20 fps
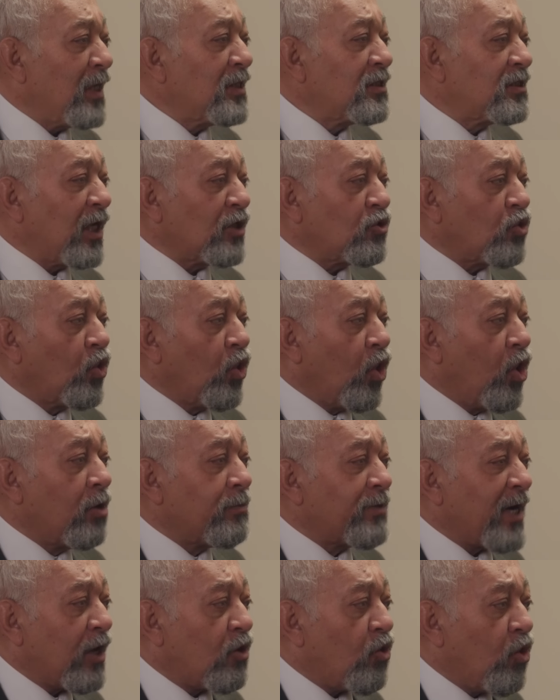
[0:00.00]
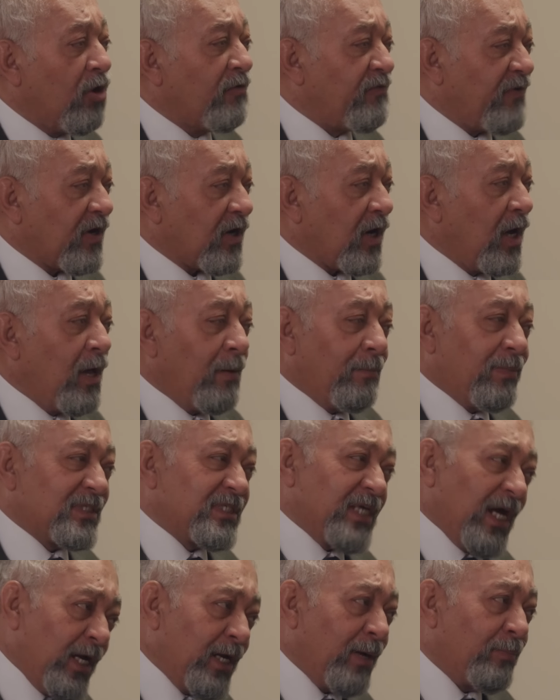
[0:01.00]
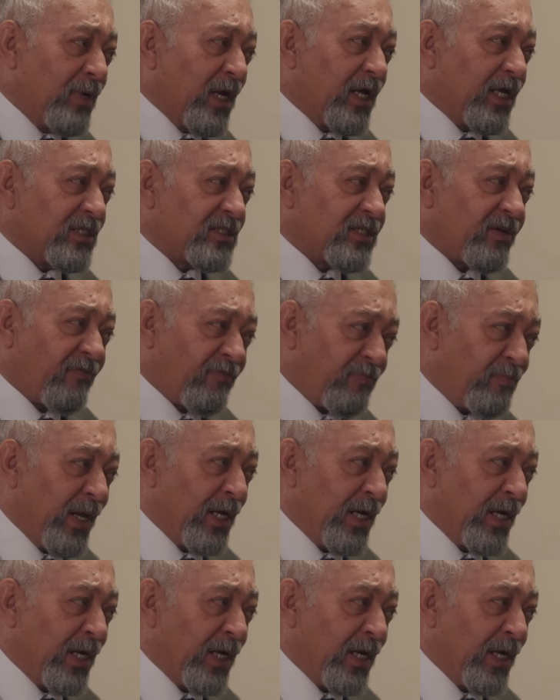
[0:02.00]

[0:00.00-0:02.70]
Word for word: ما انت طول عمرك اوفر بس احنا بنتكسف